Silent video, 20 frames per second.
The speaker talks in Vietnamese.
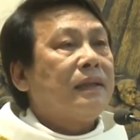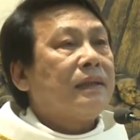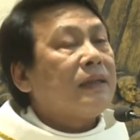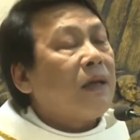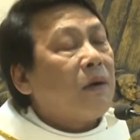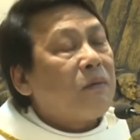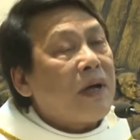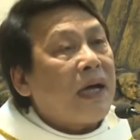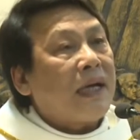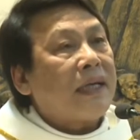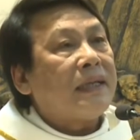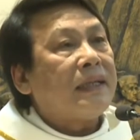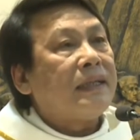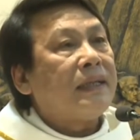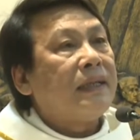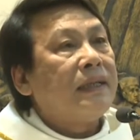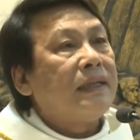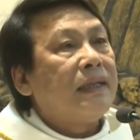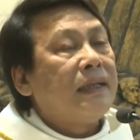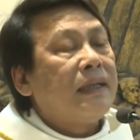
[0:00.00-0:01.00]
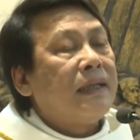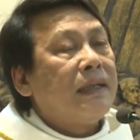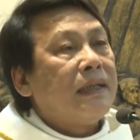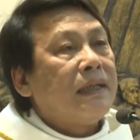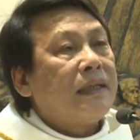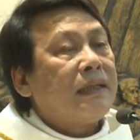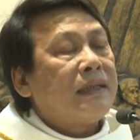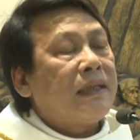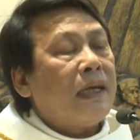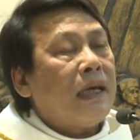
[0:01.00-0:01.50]
sau này
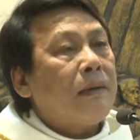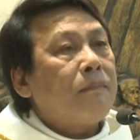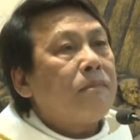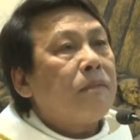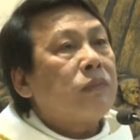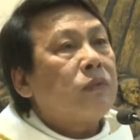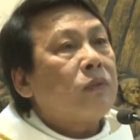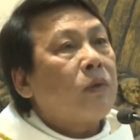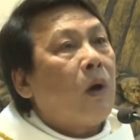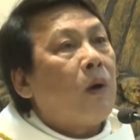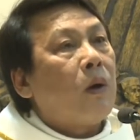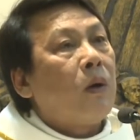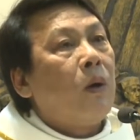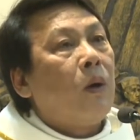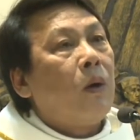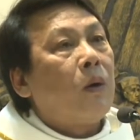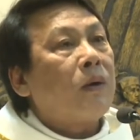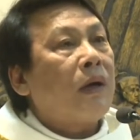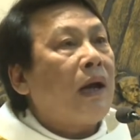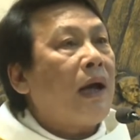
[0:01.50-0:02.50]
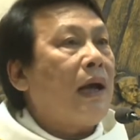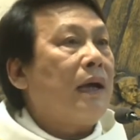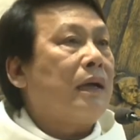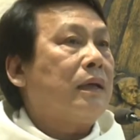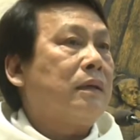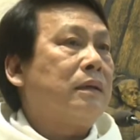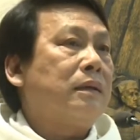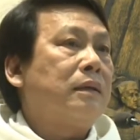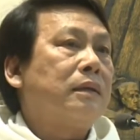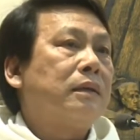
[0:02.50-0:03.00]
sẽ tỏ lộ
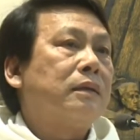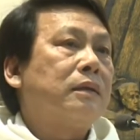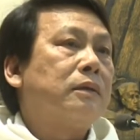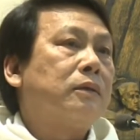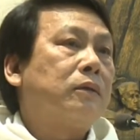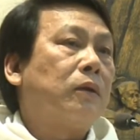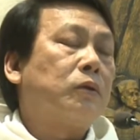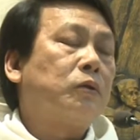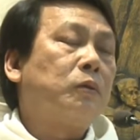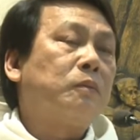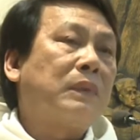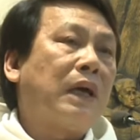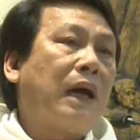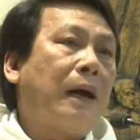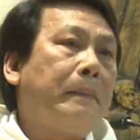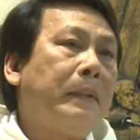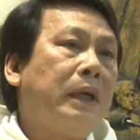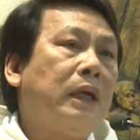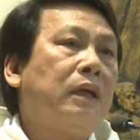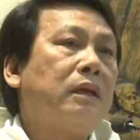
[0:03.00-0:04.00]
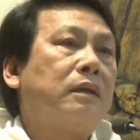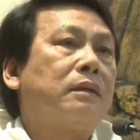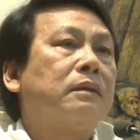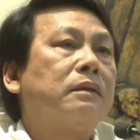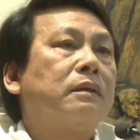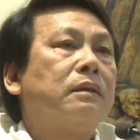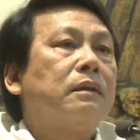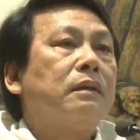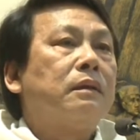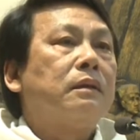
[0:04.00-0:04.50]
ra cho chúng ta biết
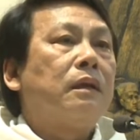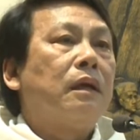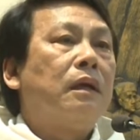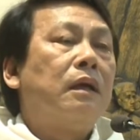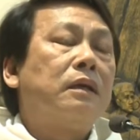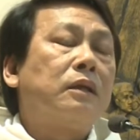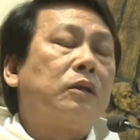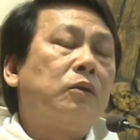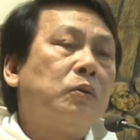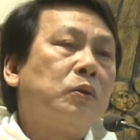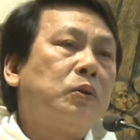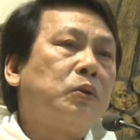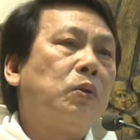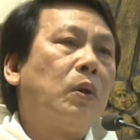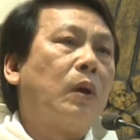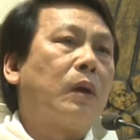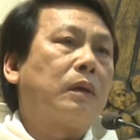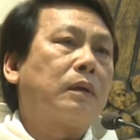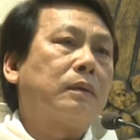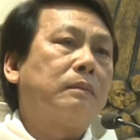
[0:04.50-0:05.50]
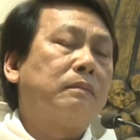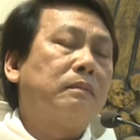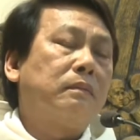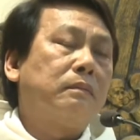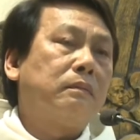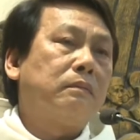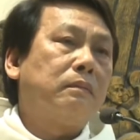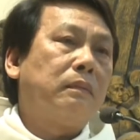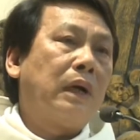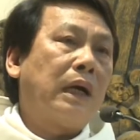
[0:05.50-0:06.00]
ơn cứu chuộc
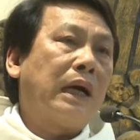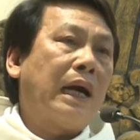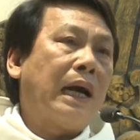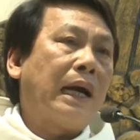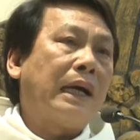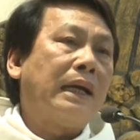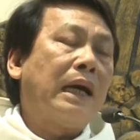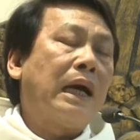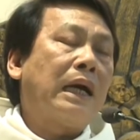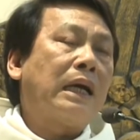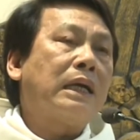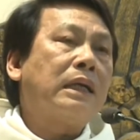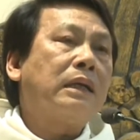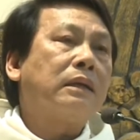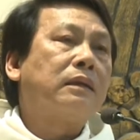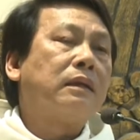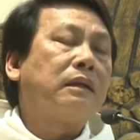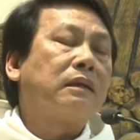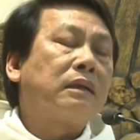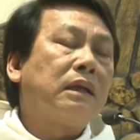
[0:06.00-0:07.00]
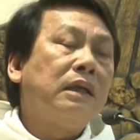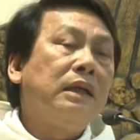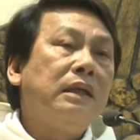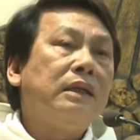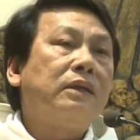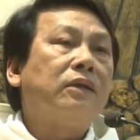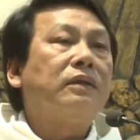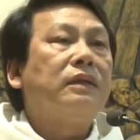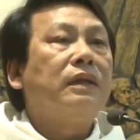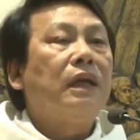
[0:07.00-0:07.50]
mà Ngài đã thực
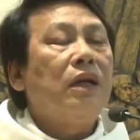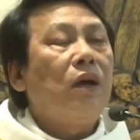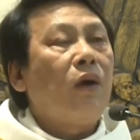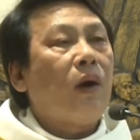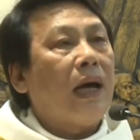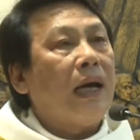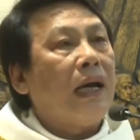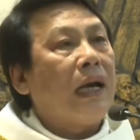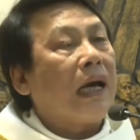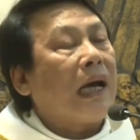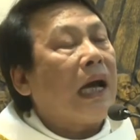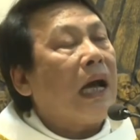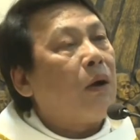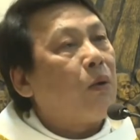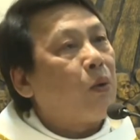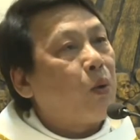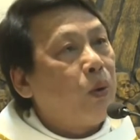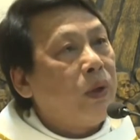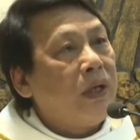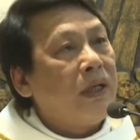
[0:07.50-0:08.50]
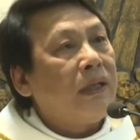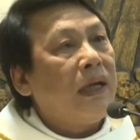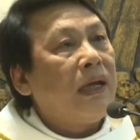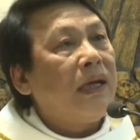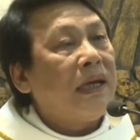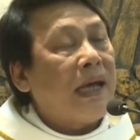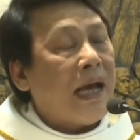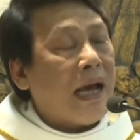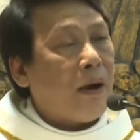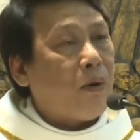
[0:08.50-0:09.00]
thi cho nhân loại là cao quý
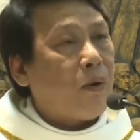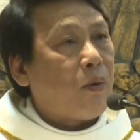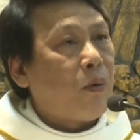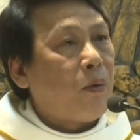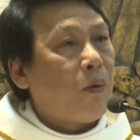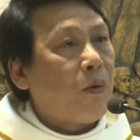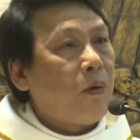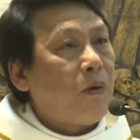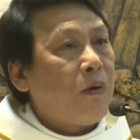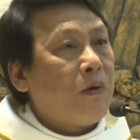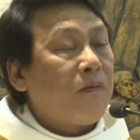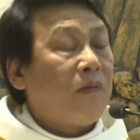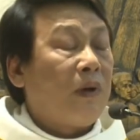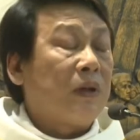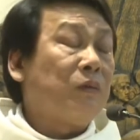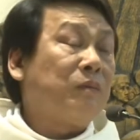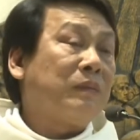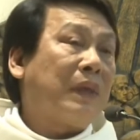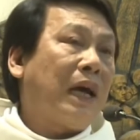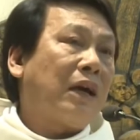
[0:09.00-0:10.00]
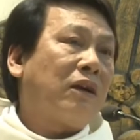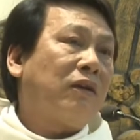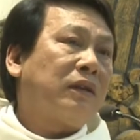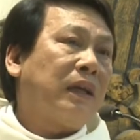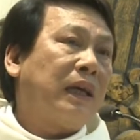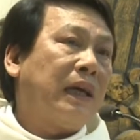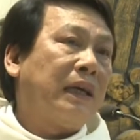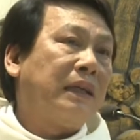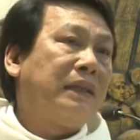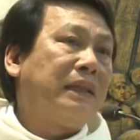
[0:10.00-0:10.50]
thế nào. Và chúng ta có
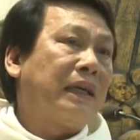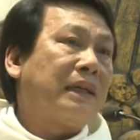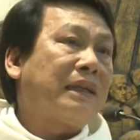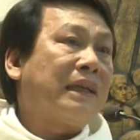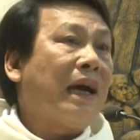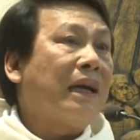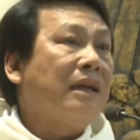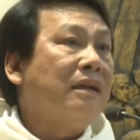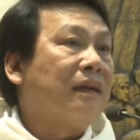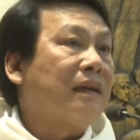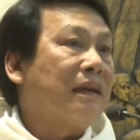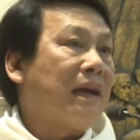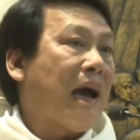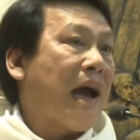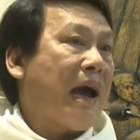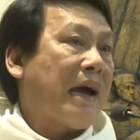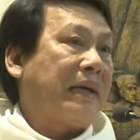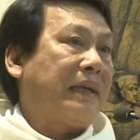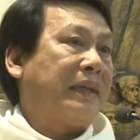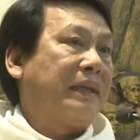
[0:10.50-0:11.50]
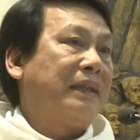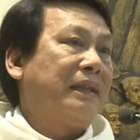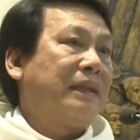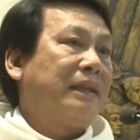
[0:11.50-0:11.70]
thể nhận ra được Ngài